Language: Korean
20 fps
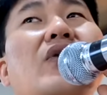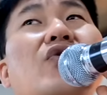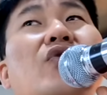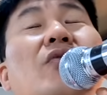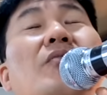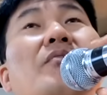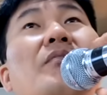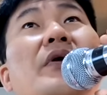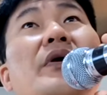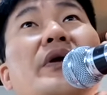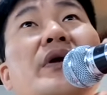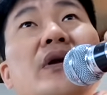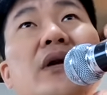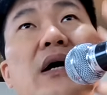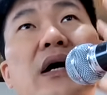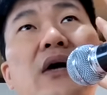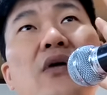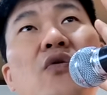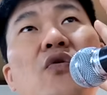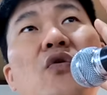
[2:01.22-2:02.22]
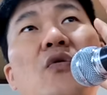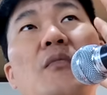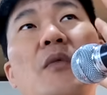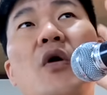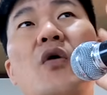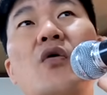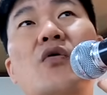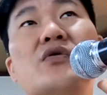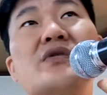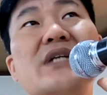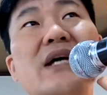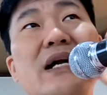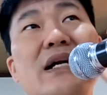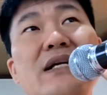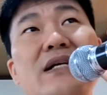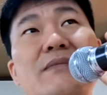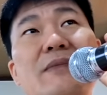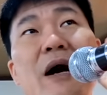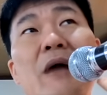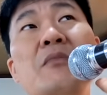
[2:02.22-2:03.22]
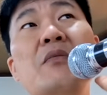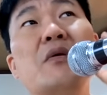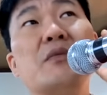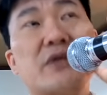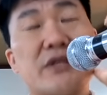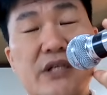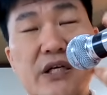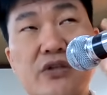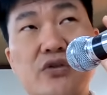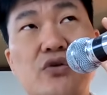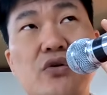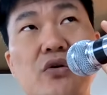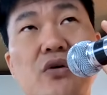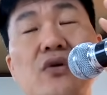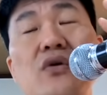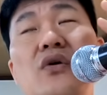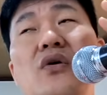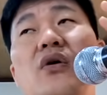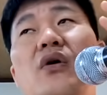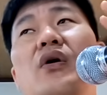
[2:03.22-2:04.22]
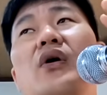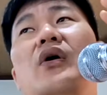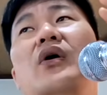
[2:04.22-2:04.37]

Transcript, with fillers: 돈벌이를 하고 먹고 살 방법을 찾죠.